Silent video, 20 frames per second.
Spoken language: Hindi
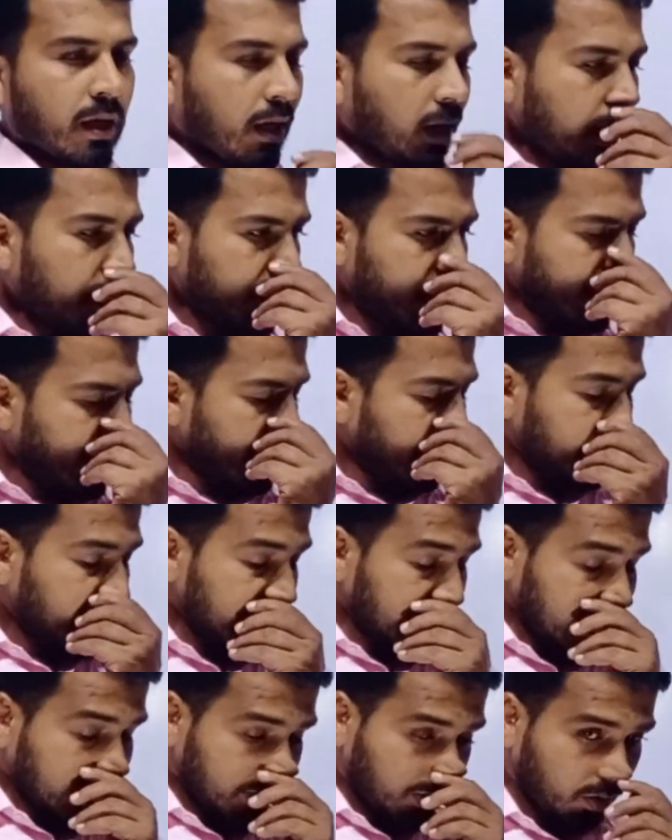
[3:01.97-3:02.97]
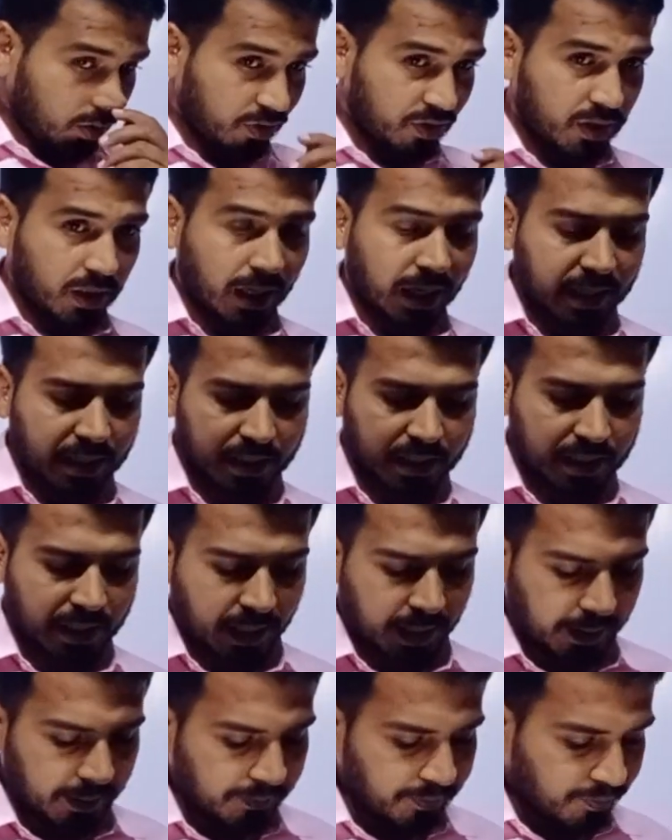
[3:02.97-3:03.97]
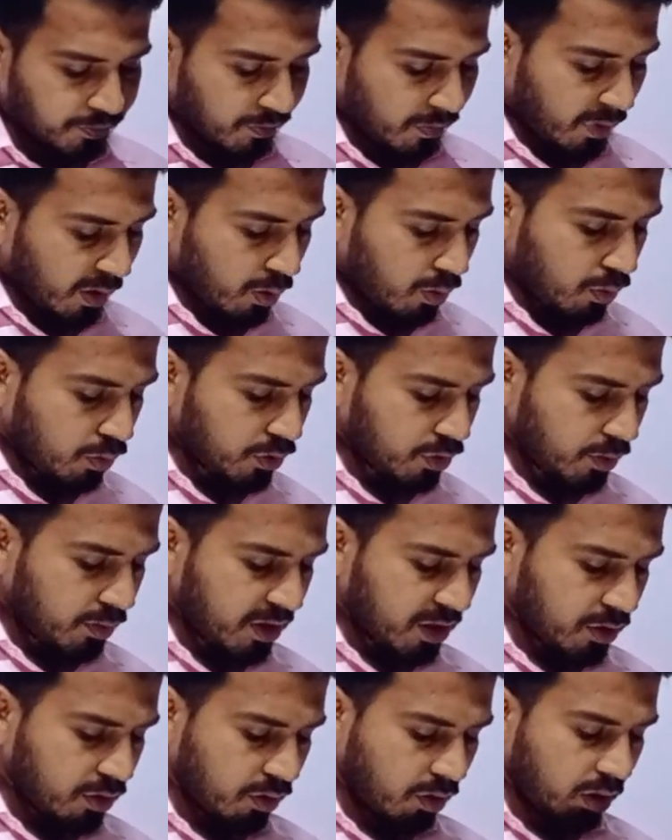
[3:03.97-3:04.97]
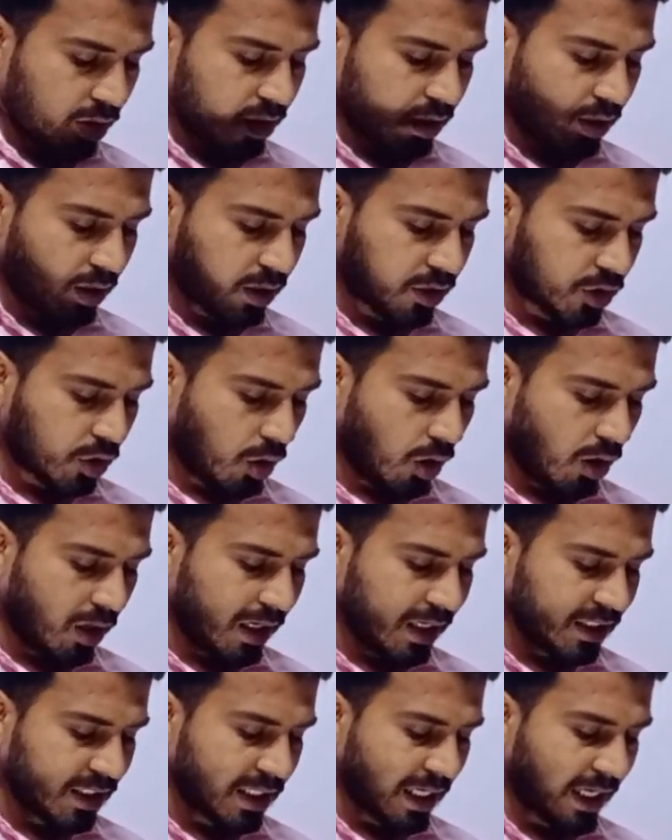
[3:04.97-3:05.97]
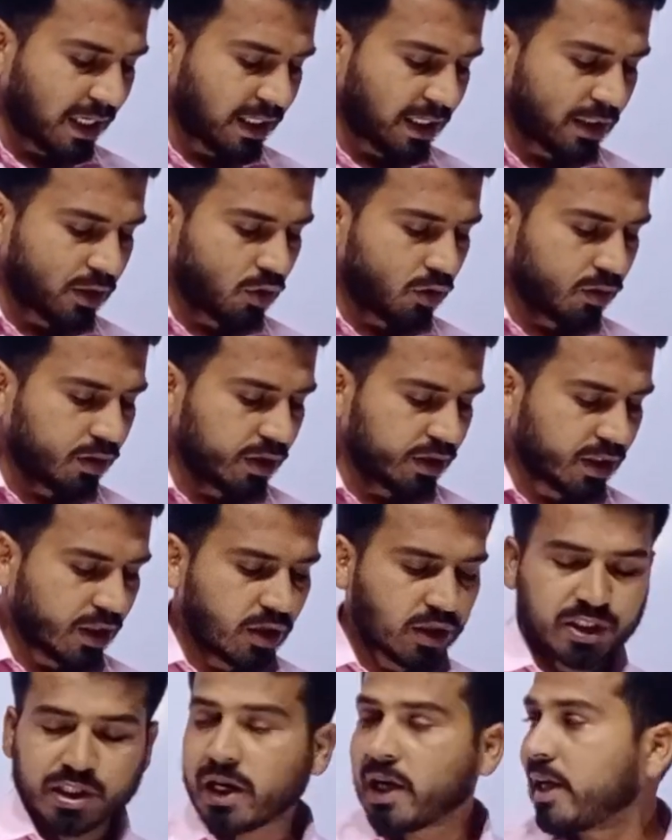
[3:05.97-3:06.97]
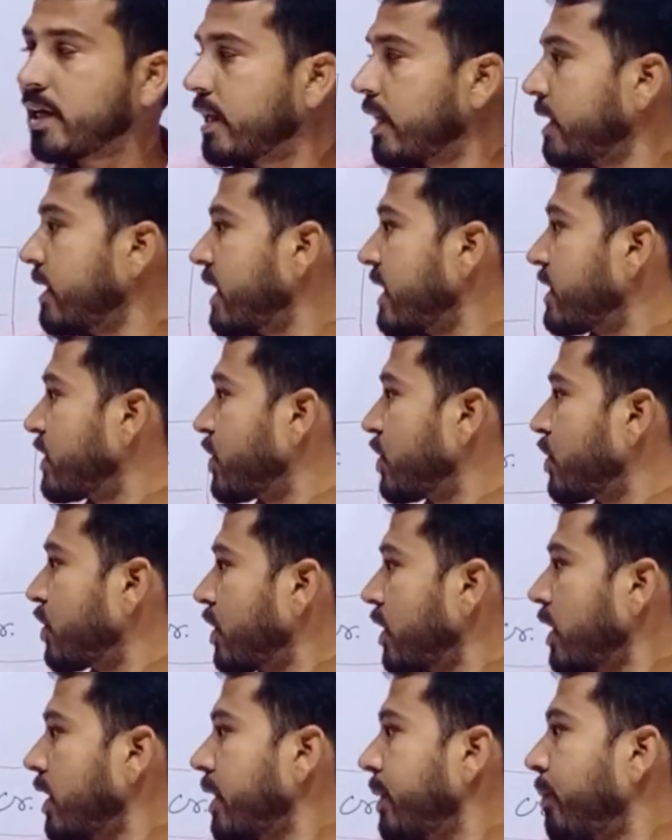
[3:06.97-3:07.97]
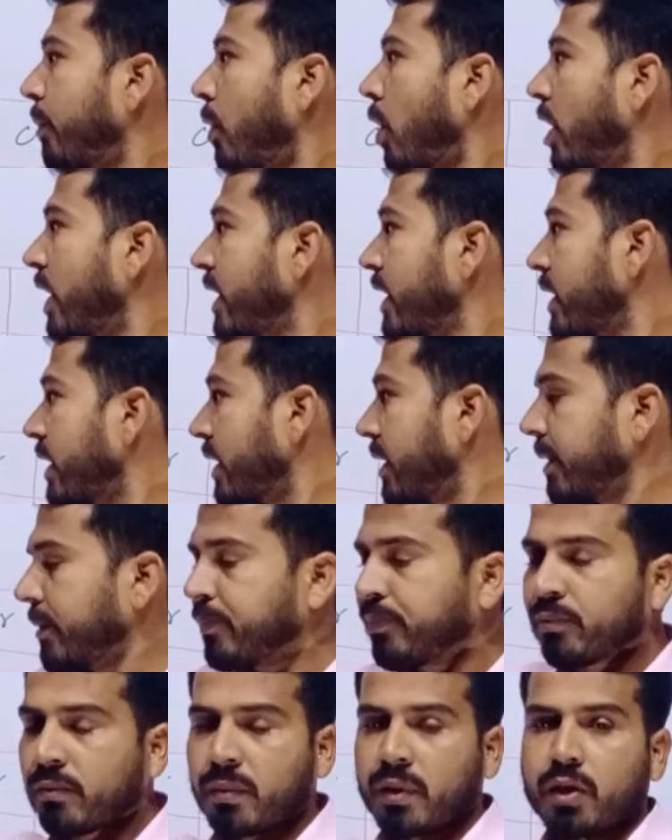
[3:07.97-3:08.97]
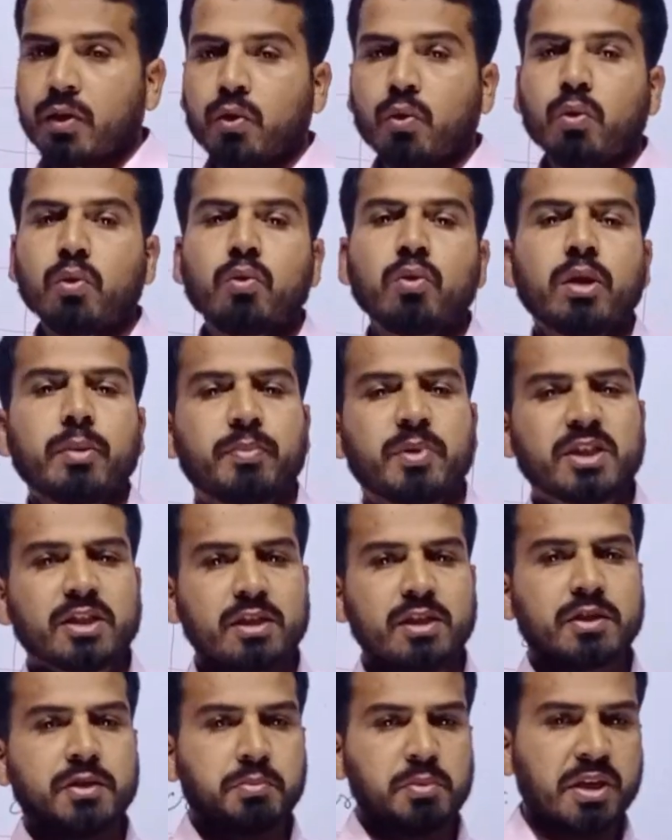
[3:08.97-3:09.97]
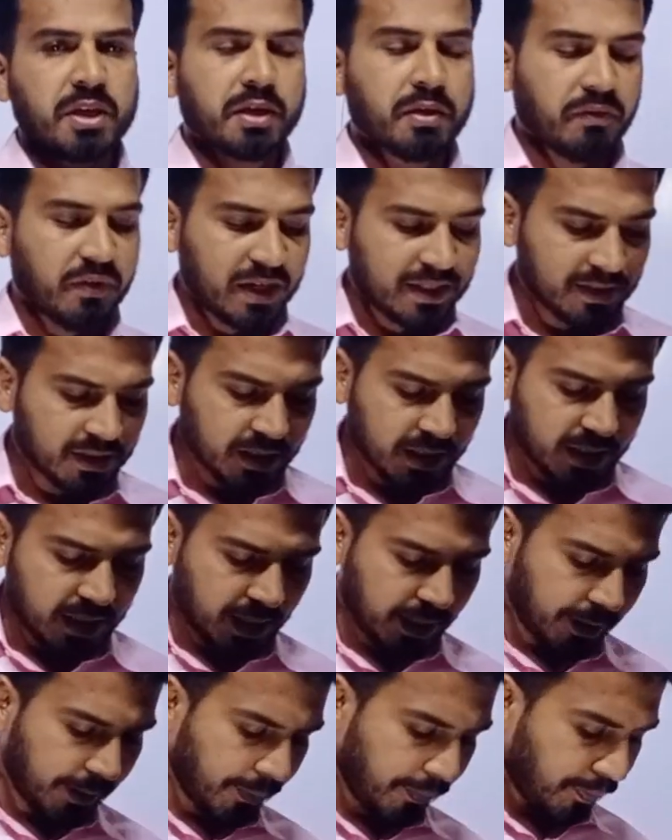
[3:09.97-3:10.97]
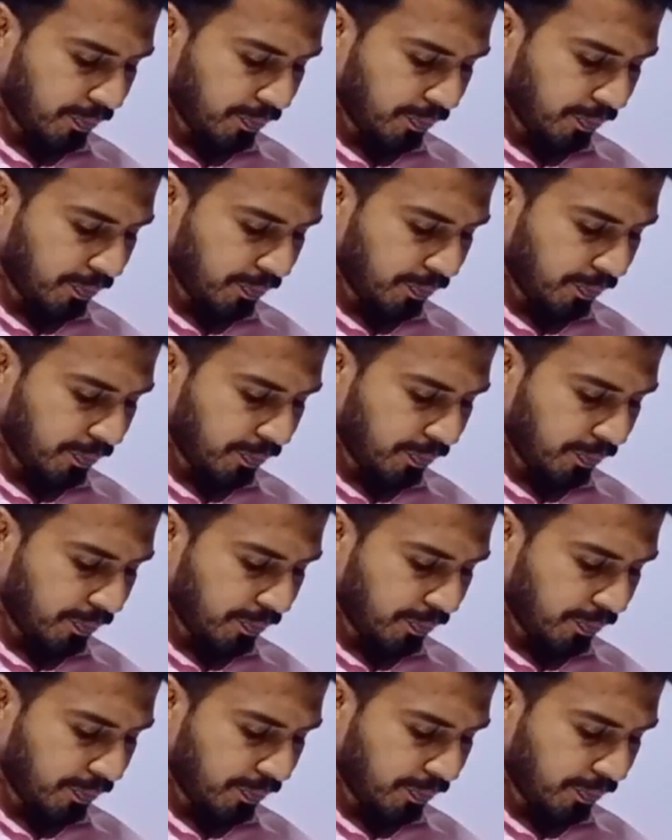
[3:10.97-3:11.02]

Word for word: अब नया बिज़नेस जो स्टार्ट किया है उसमें जो शोना शेल्टन जो शेल्टन इंजीनियरिंग की मालिक हैं उन्होंने बिज़नेस में इन्वेस्ट किया है